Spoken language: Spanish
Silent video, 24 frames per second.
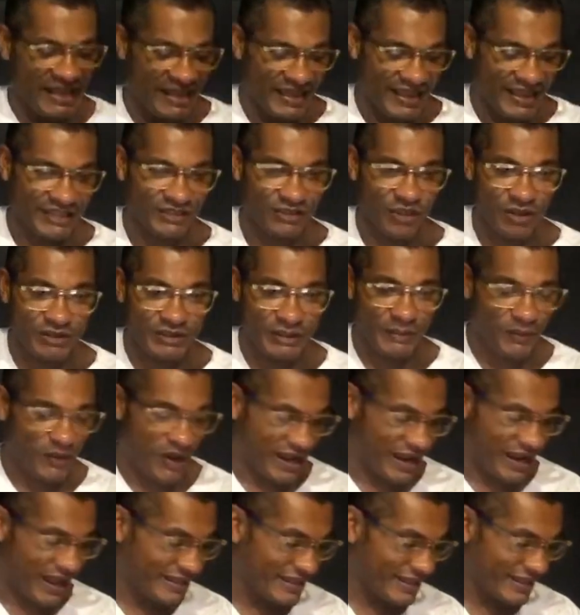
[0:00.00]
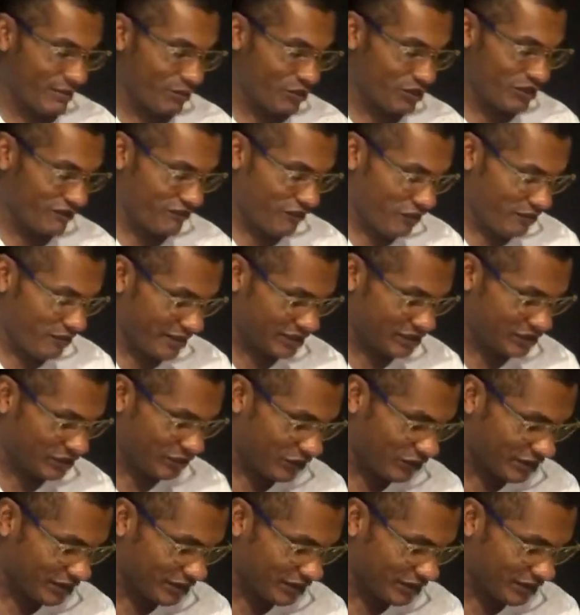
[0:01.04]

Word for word: Entonces, por acá tenemos información.